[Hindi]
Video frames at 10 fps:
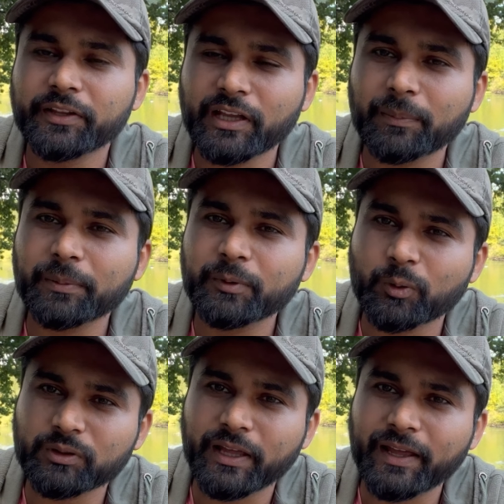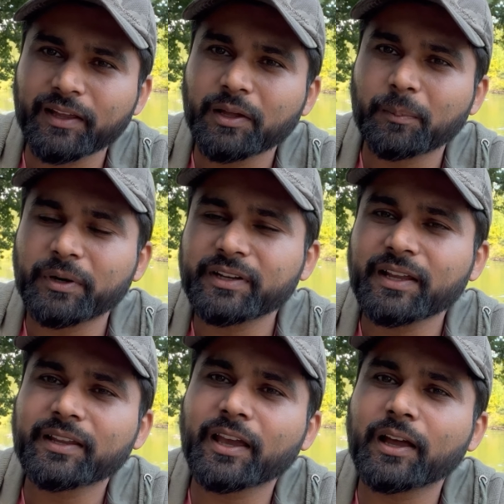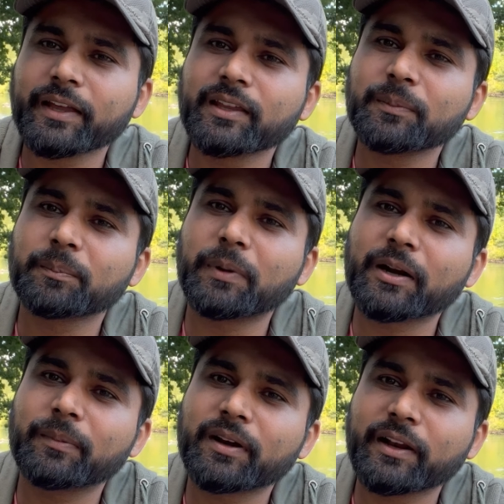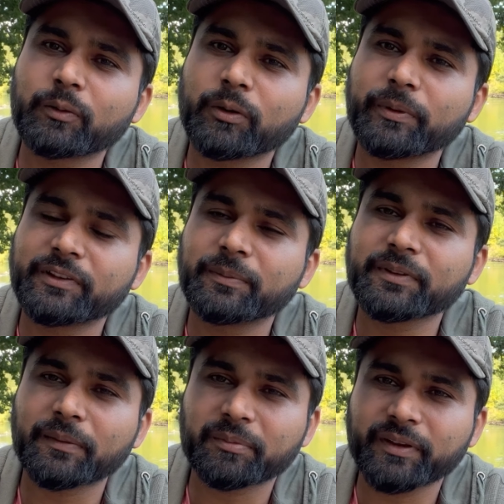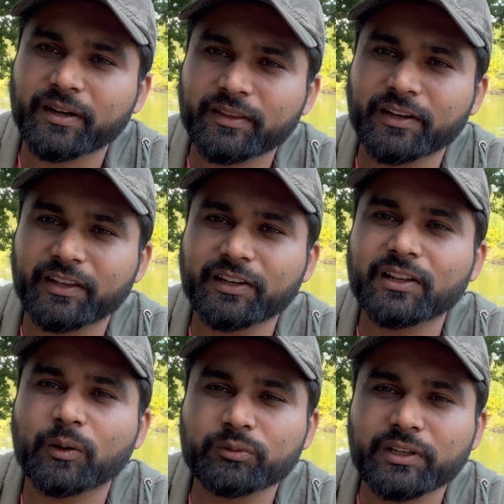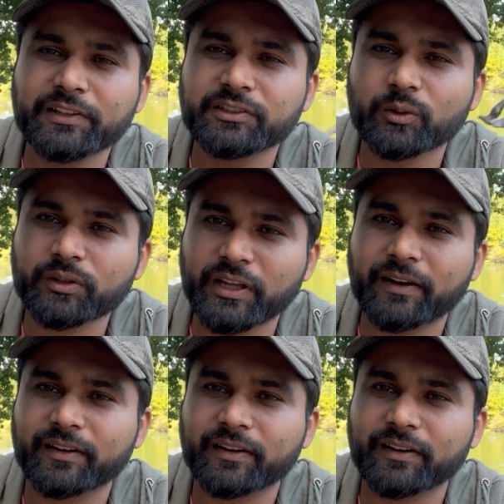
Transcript: यहाँ पे भी होता है बट ये क्या है कि बार बार रेगुलर बेसिस पे साफ़ सफाई करते रहते हैं इनकी काउंसिल इन चीज़ों का ध्यान